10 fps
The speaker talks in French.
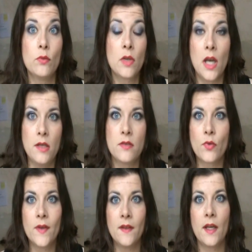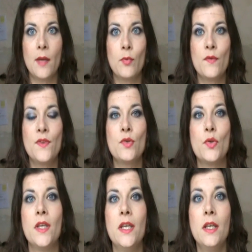Et donc là, ils ont été
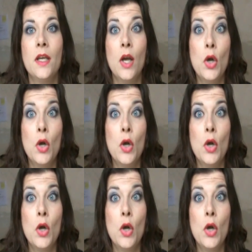réapprovisionnés.